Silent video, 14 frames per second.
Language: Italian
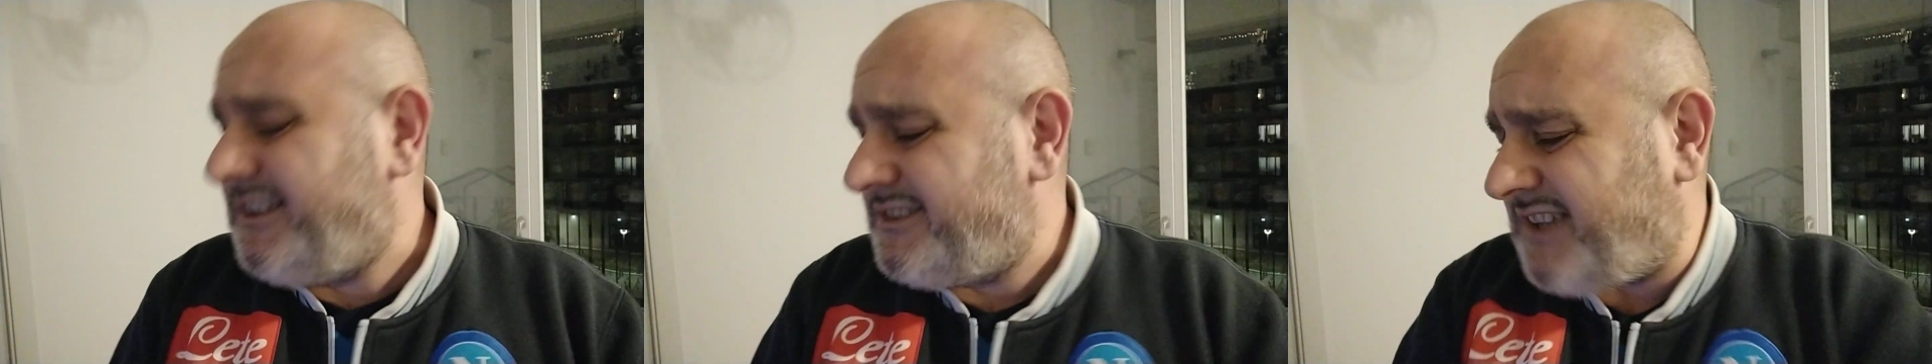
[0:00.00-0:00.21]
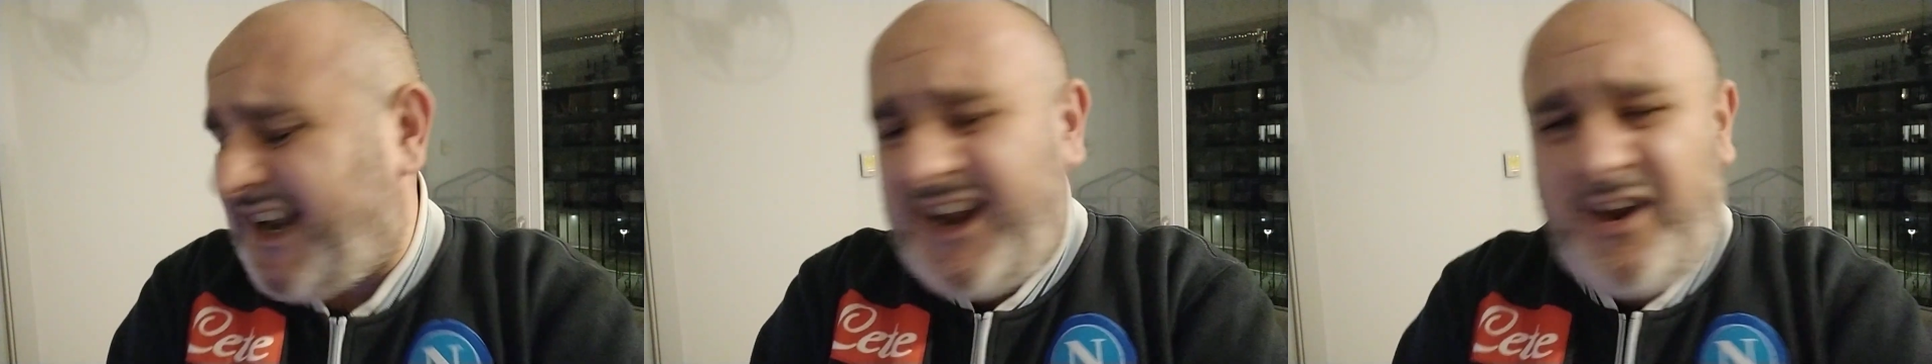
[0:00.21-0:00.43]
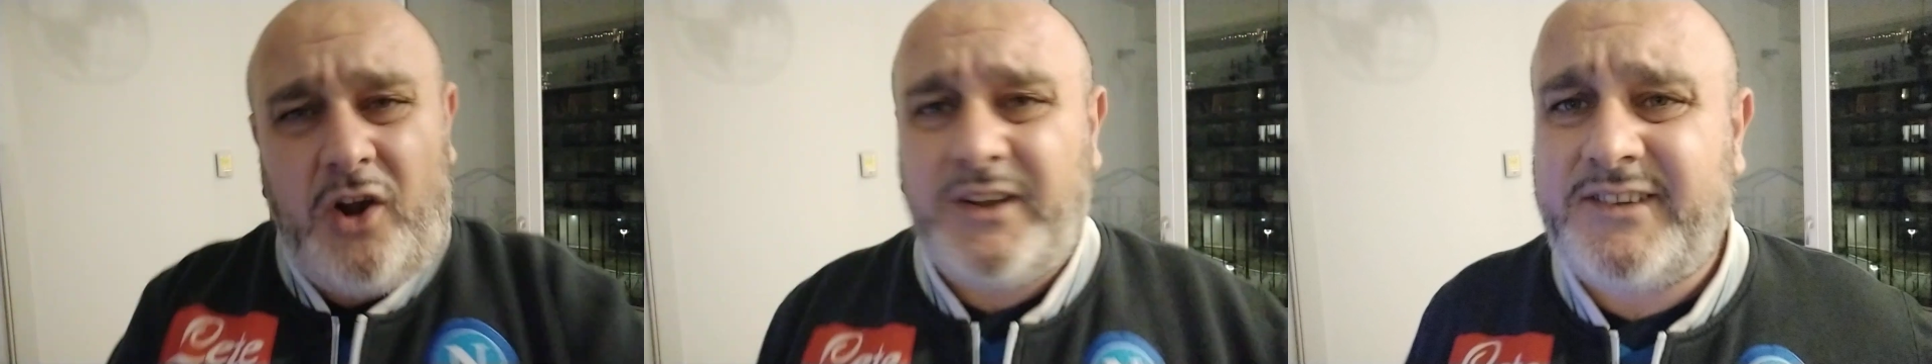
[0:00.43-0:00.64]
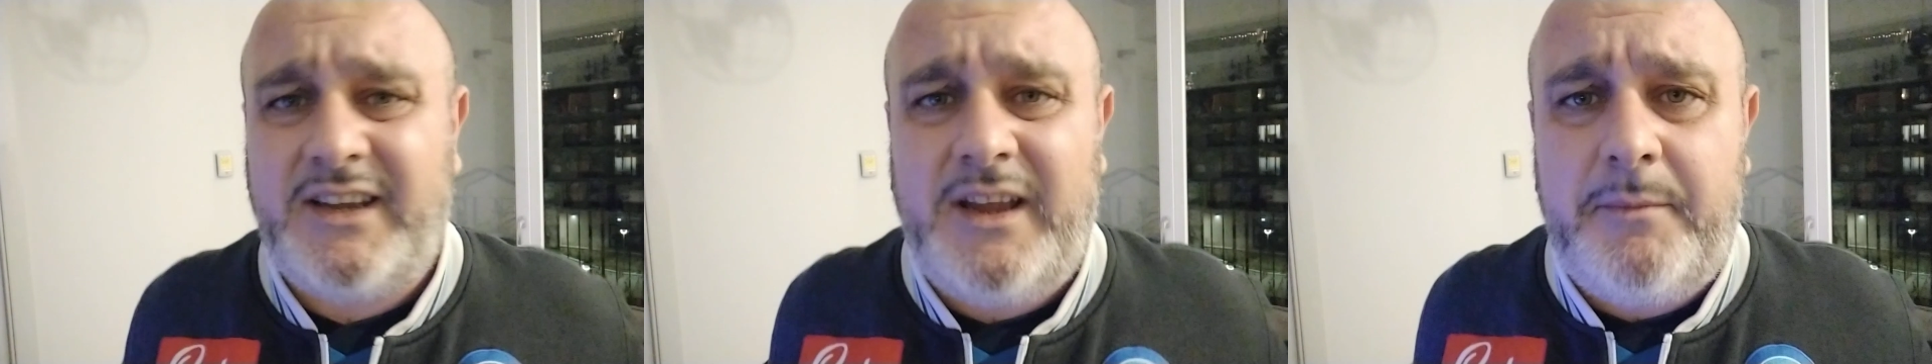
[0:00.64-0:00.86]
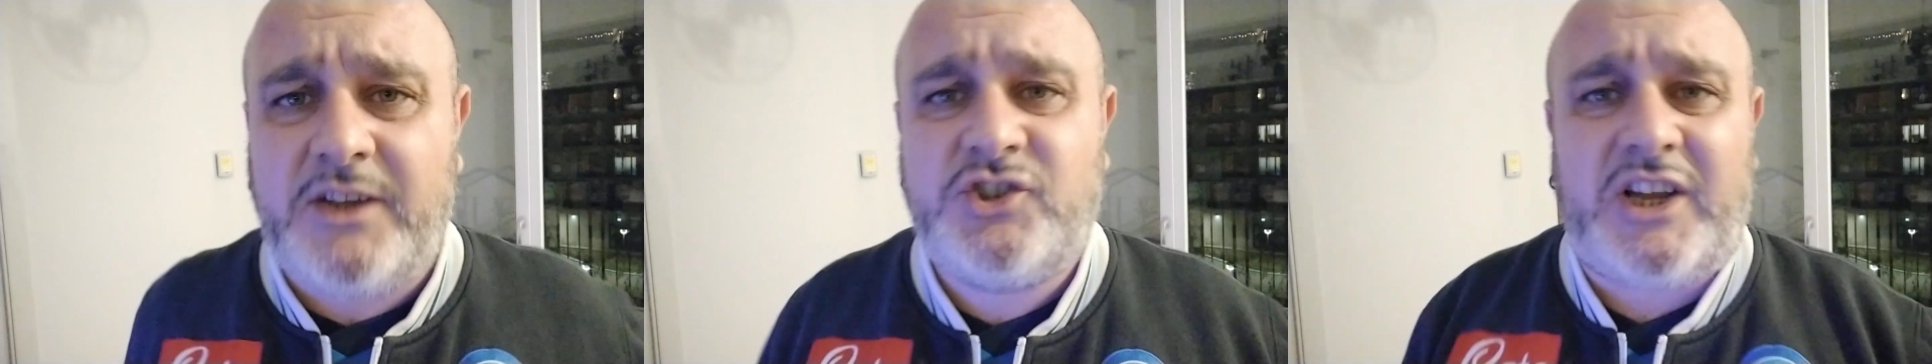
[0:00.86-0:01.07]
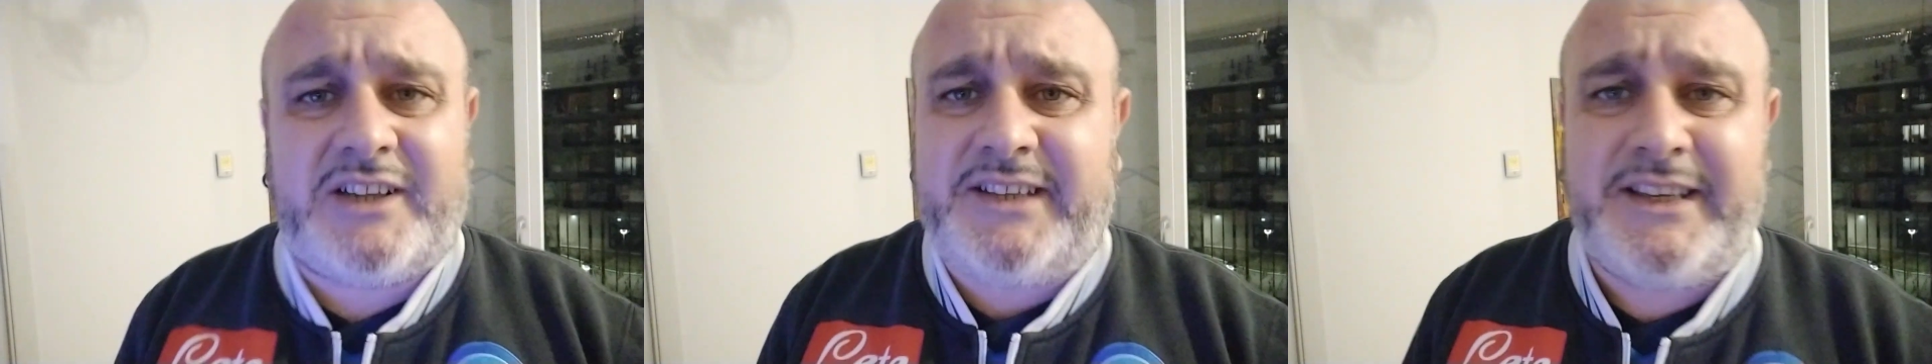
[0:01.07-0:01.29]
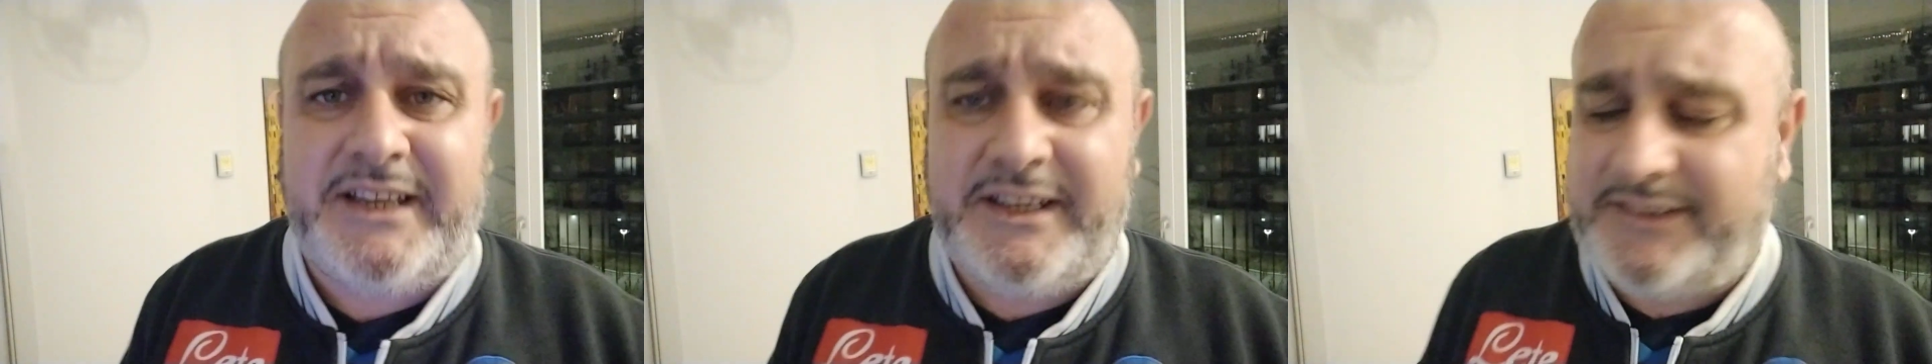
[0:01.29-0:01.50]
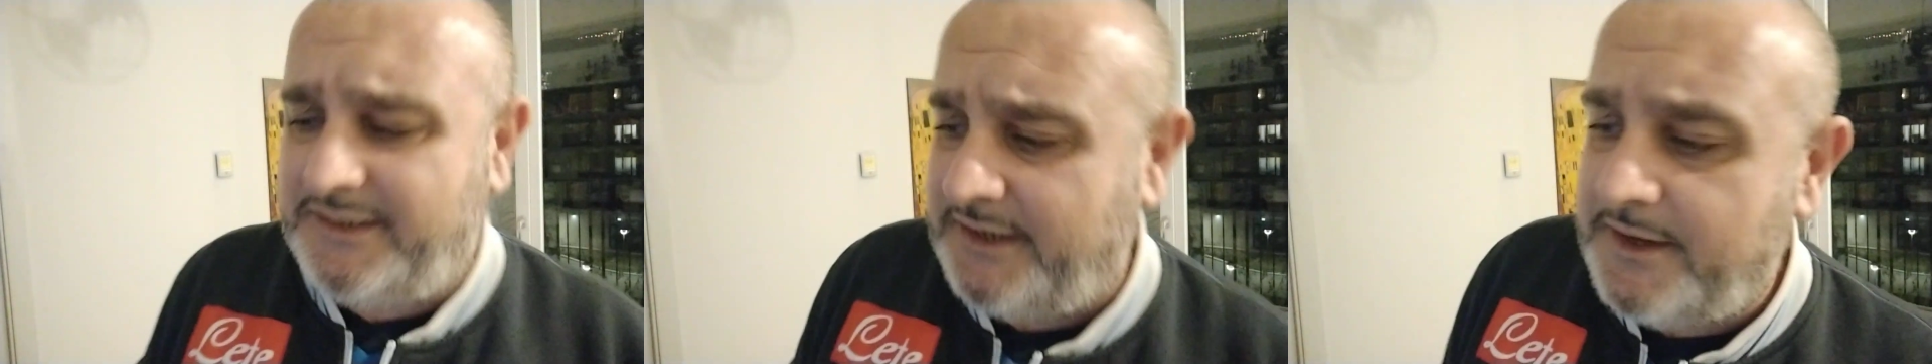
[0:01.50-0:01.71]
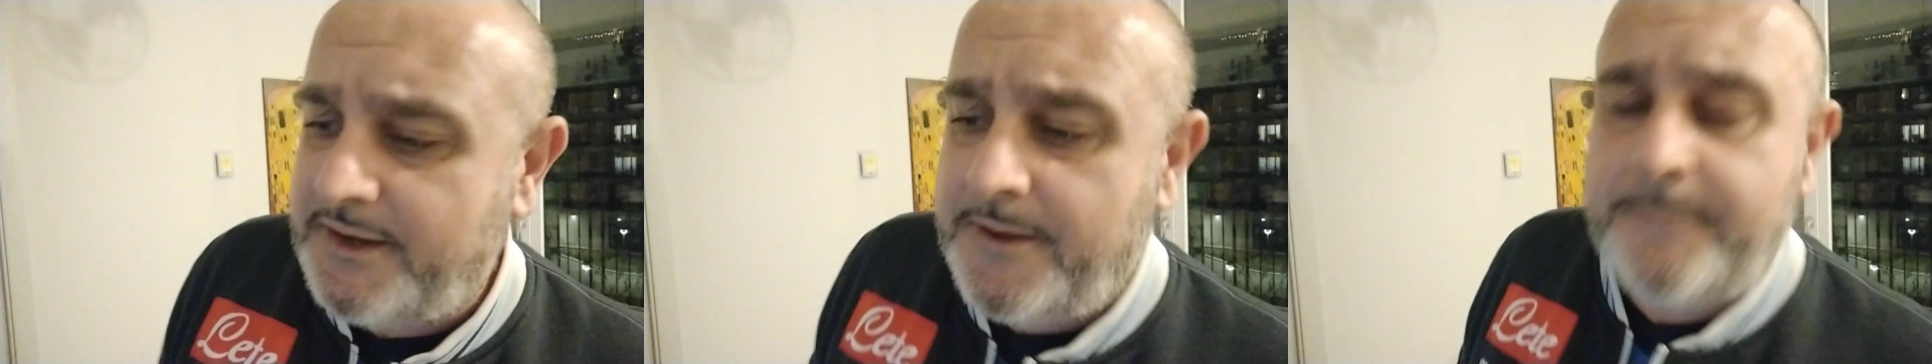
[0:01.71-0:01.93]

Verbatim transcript: Tre gol se li è mangiati nitidi.